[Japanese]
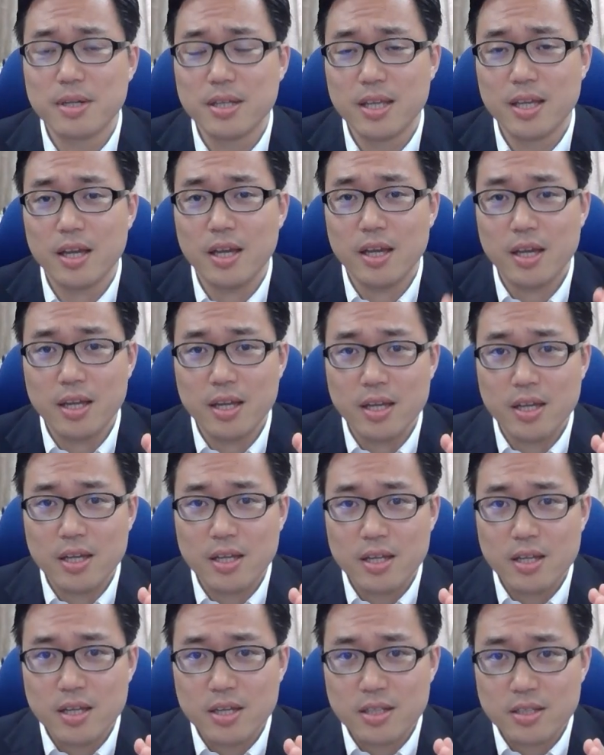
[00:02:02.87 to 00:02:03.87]
場で、
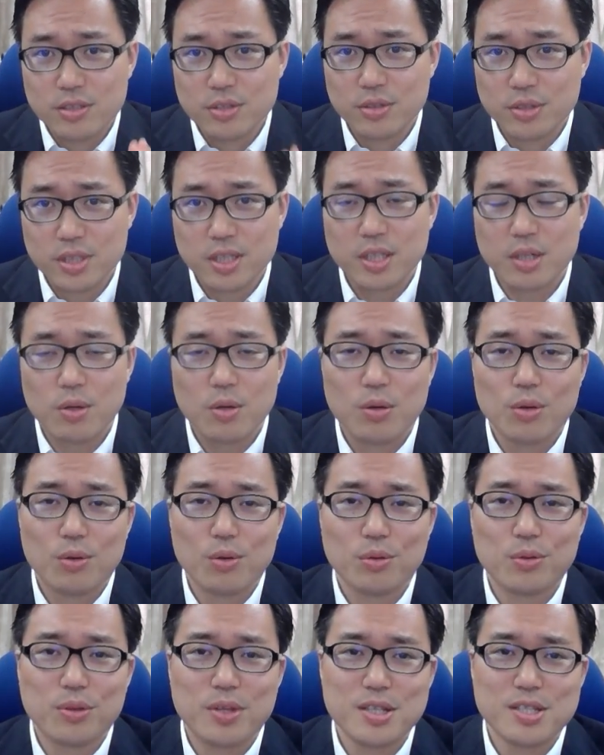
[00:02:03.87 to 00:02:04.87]
ついつい
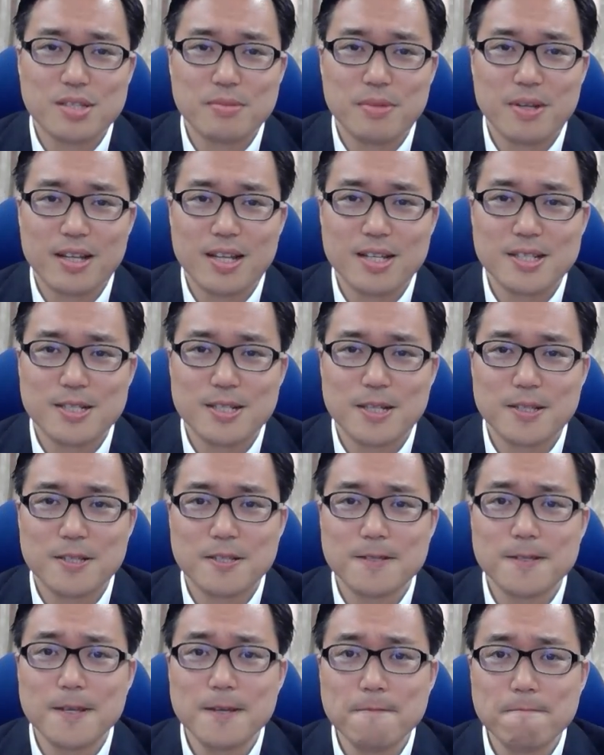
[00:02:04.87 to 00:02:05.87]
怒ってしまいがちなんで
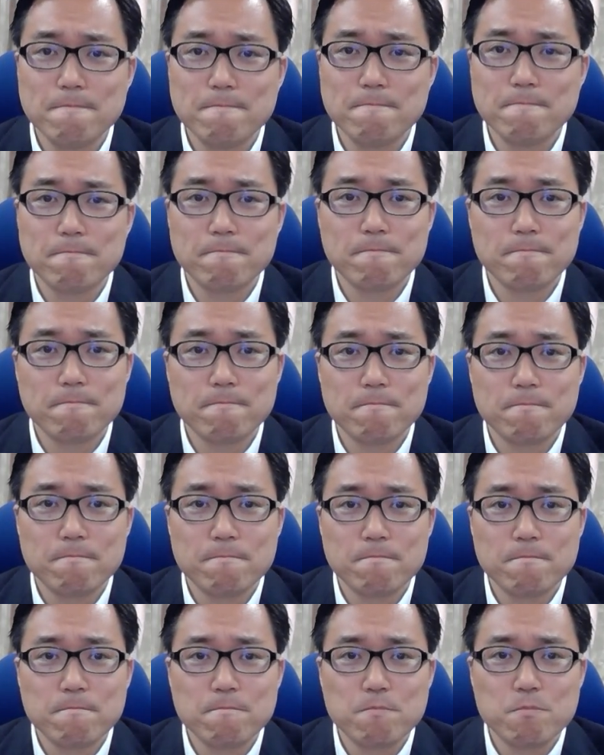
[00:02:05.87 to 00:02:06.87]
すね。
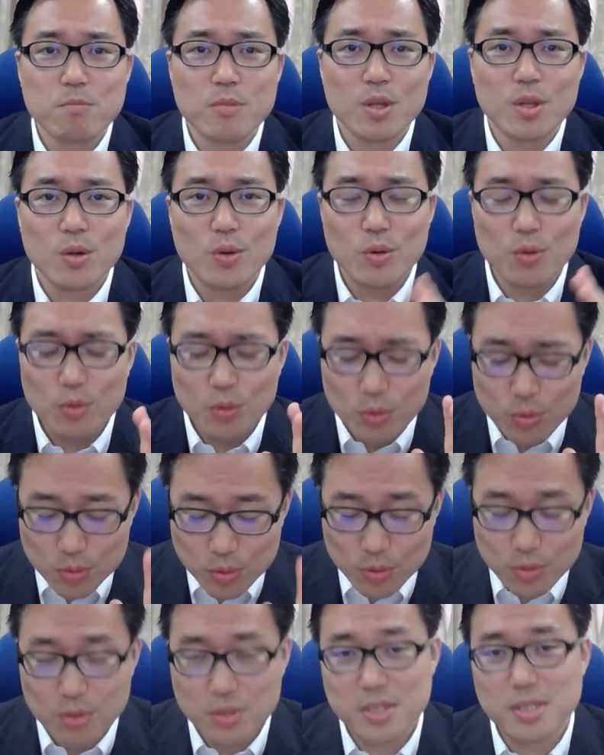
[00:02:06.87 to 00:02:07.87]
怒る
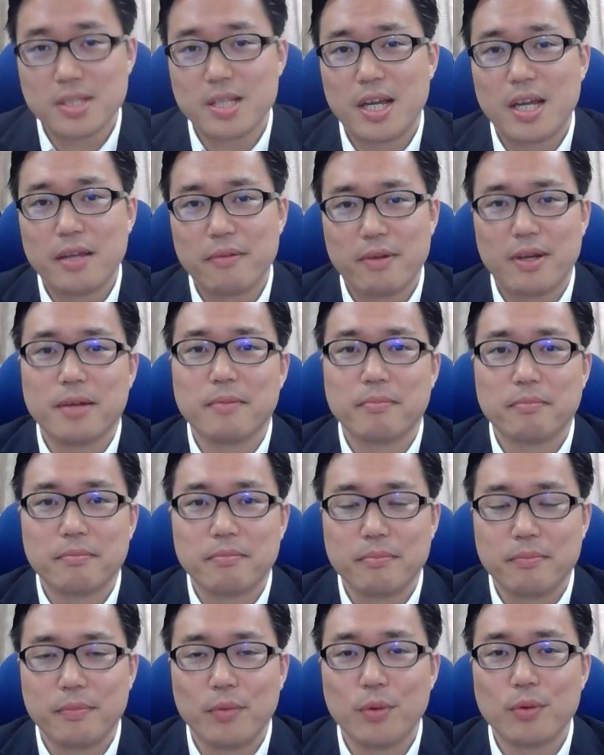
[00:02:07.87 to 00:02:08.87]
こと自体は
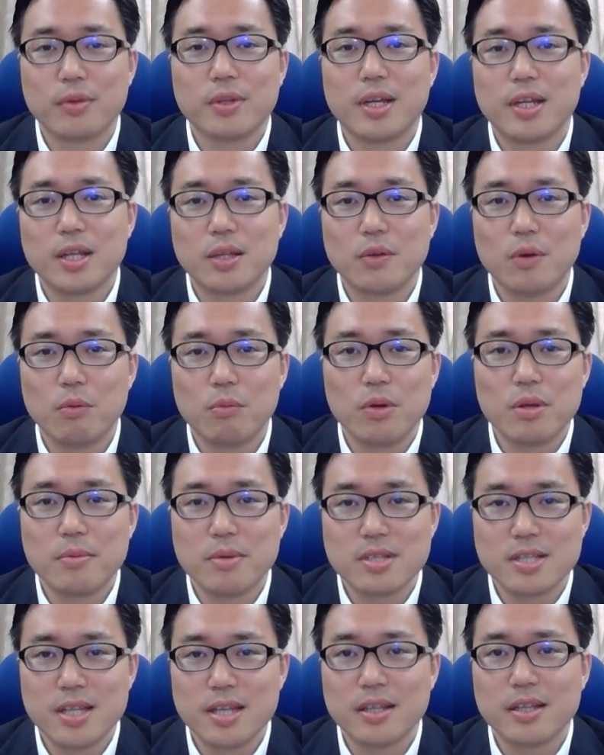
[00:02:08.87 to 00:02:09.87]
問題だとは思い
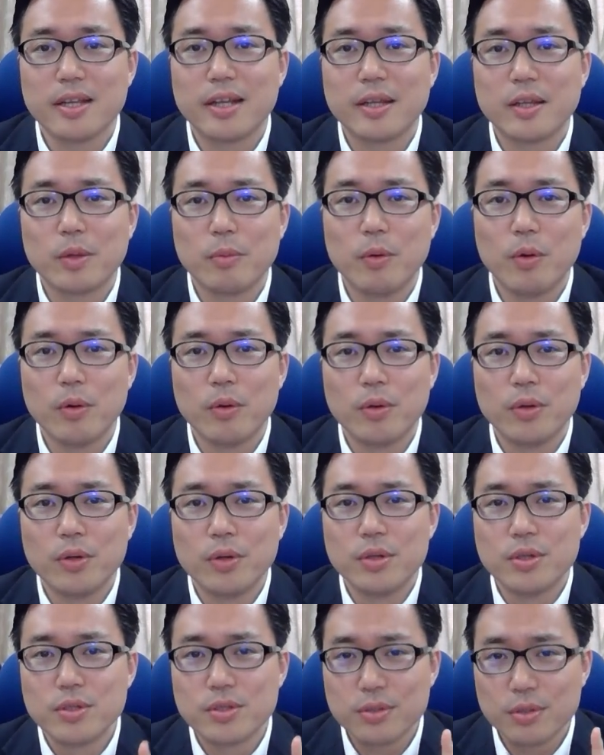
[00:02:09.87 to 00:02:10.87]
ませんけれども、
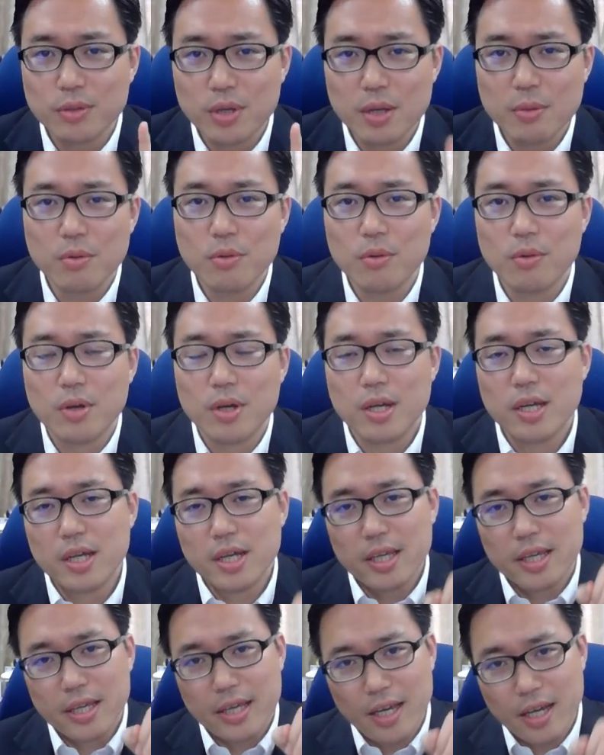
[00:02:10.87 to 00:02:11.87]
それを
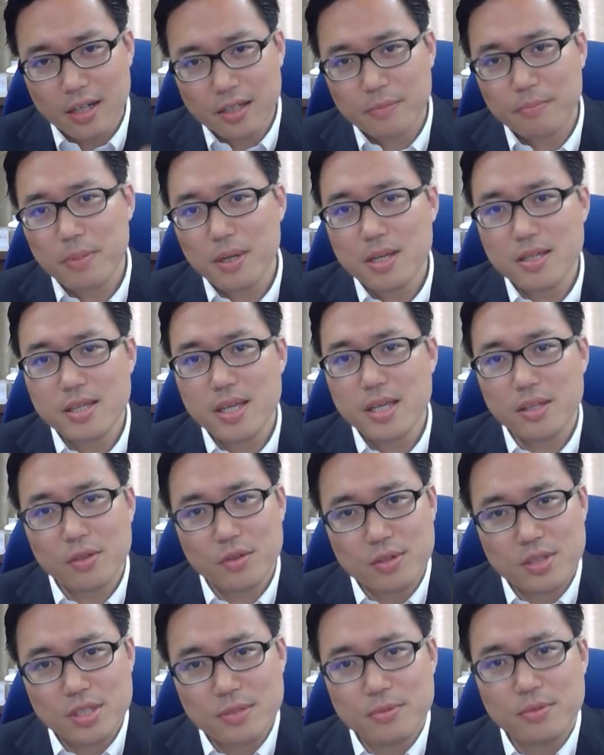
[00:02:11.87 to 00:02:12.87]

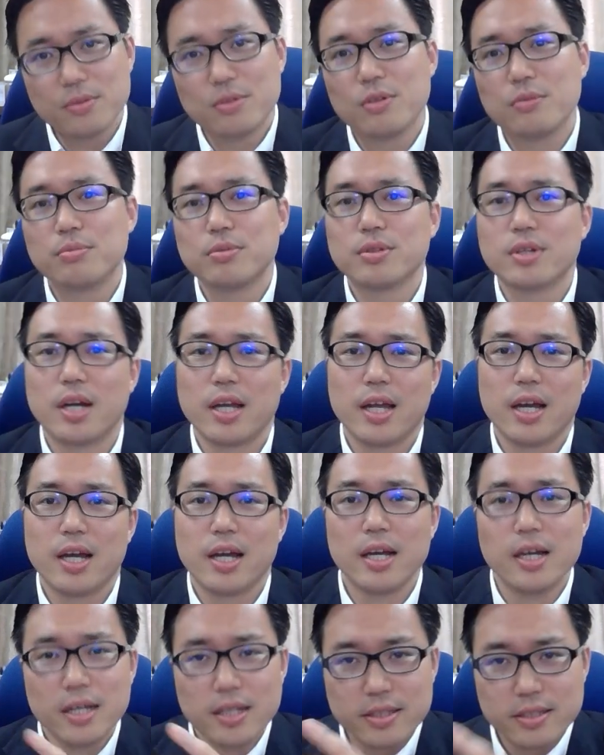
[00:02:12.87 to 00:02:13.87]
100%自分の部下
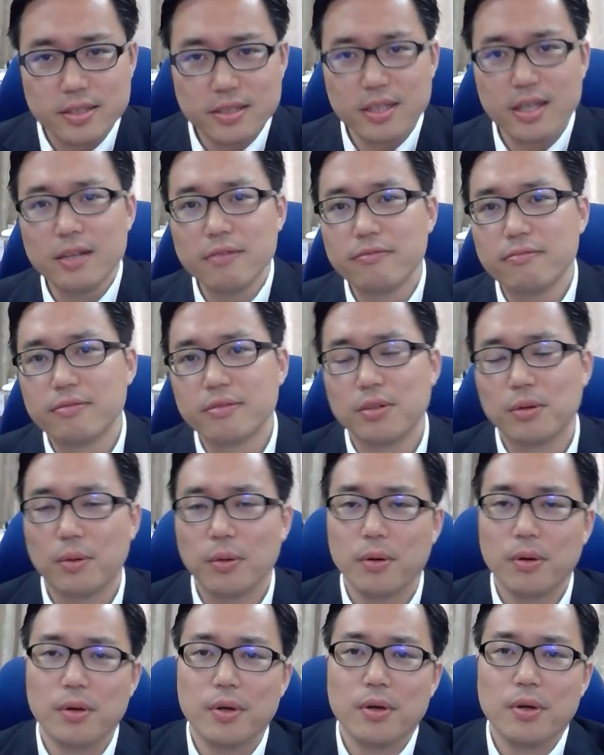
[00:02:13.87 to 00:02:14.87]
やスタッフ
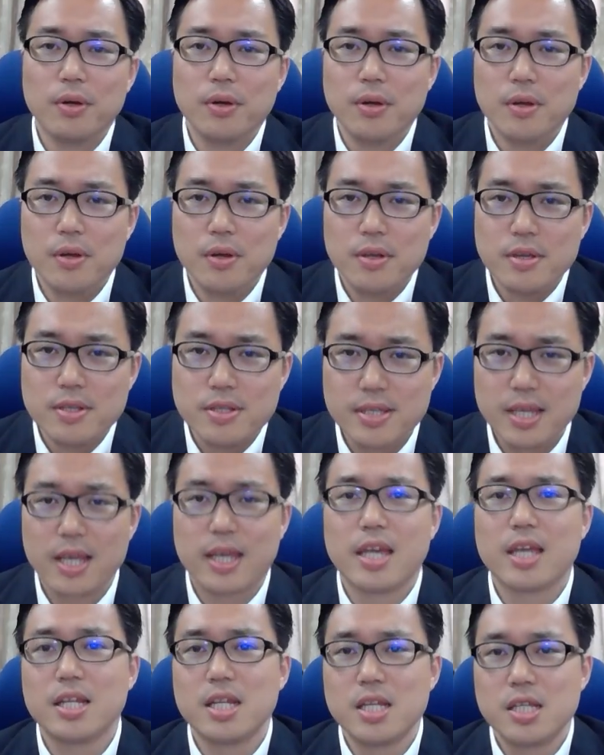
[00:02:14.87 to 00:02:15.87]
の
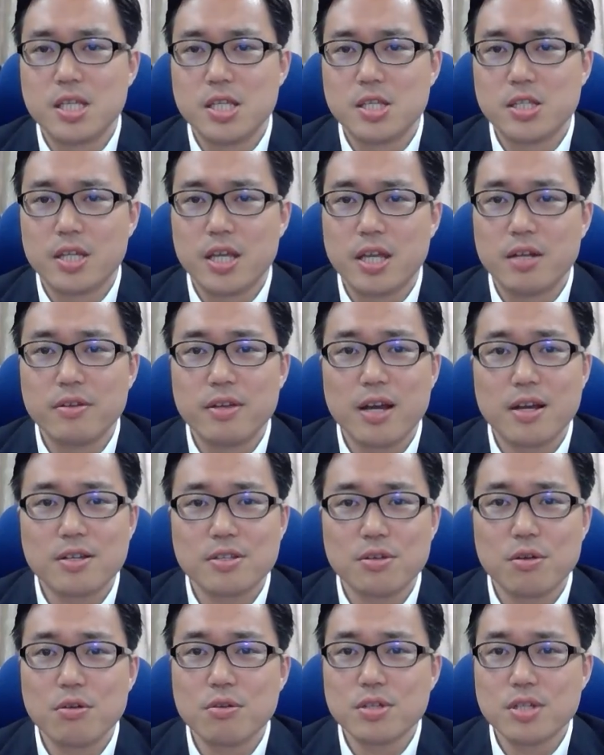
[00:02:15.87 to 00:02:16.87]
責任にしている
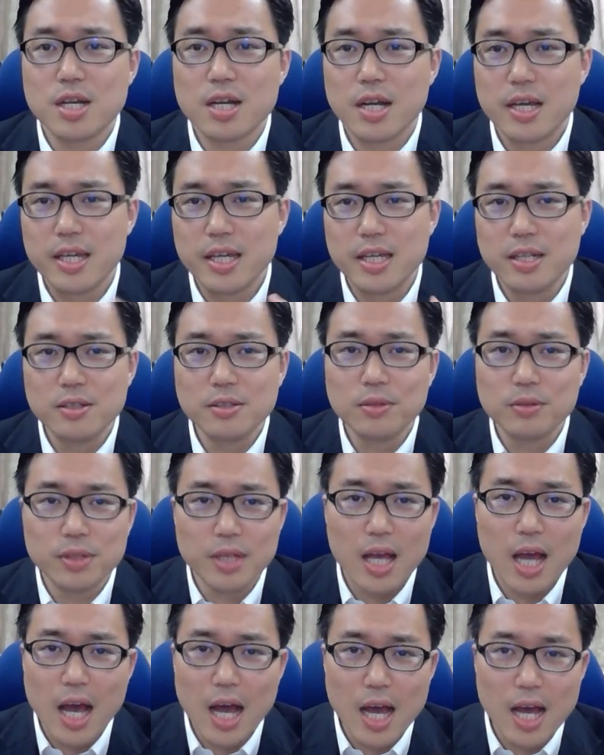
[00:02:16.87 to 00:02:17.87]
役職者がいるの
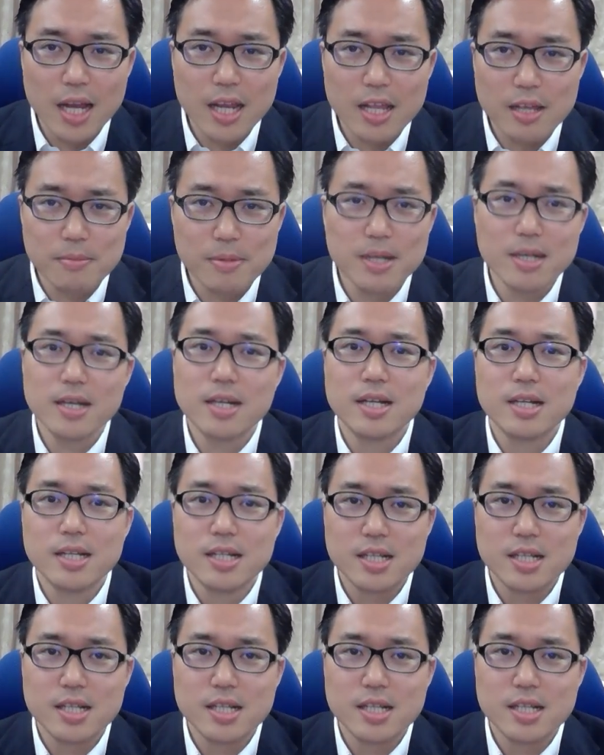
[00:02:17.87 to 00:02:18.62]
であれば、